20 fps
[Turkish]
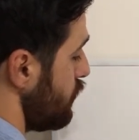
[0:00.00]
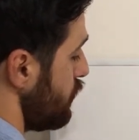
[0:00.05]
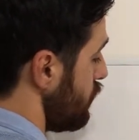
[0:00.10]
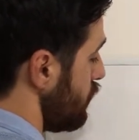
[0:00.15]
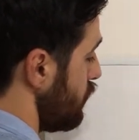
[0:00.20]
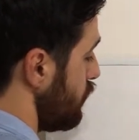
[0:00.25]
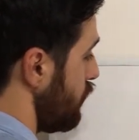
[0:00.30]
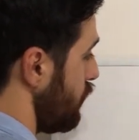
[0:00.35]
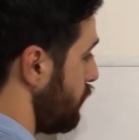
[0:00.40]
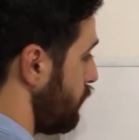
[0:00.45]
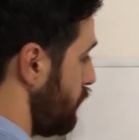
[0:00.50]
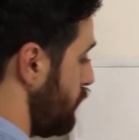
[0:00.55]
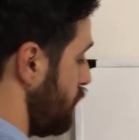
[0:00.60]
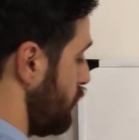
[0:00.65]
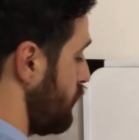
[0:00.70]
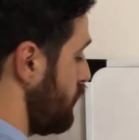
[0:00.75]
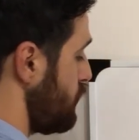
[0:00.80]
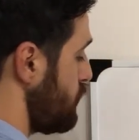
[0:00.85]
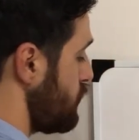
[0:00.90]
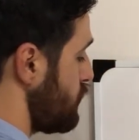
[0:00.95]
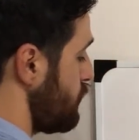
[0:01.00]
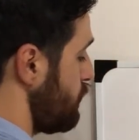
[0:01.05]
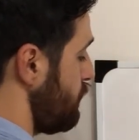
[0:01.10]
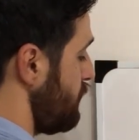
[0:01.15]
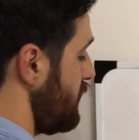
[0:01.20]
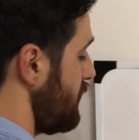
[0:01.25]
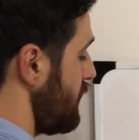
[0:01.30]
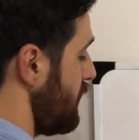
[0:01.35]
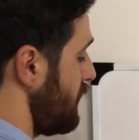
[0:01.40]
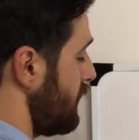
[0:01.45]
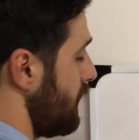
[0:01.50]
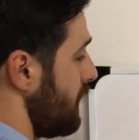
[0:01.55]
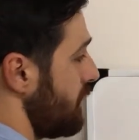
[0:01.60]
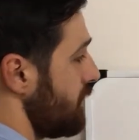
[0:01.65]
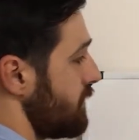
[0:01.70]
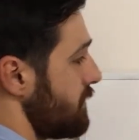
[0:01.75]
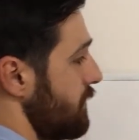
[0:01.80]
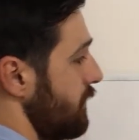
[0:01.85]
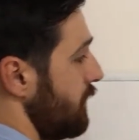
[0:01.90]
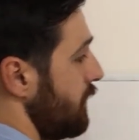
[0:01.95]
topluyoruz. Bir tane daha
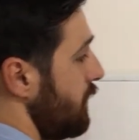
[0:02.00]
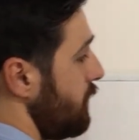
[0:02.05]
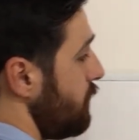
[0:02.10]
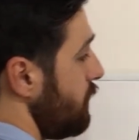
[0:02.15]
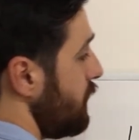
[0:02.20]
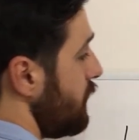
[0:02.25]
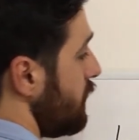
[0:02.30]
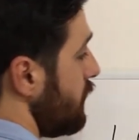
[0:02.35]
yazalım.